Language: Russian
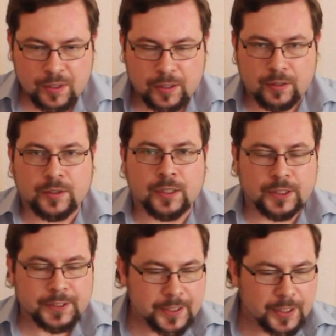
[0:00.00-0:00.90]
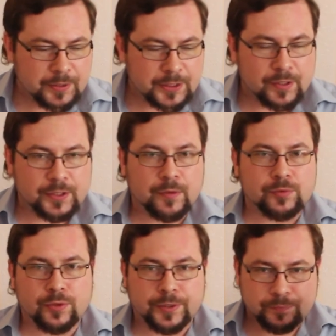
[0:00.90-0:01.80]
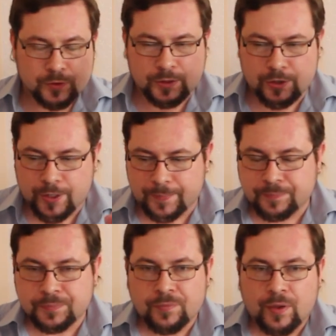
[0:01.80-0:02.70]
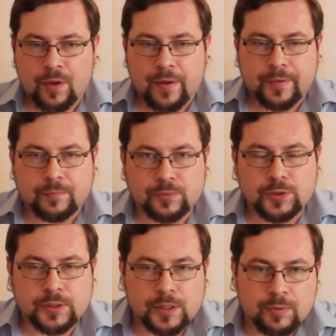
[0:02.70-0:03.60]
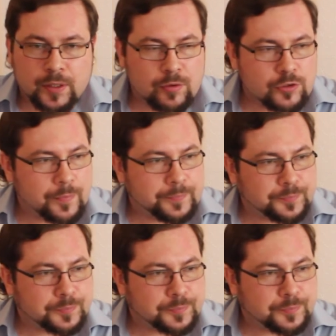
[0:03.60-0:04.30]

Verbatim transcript: Э, как тогда рекомендовал на обзоре, ссылочка будет или была уже.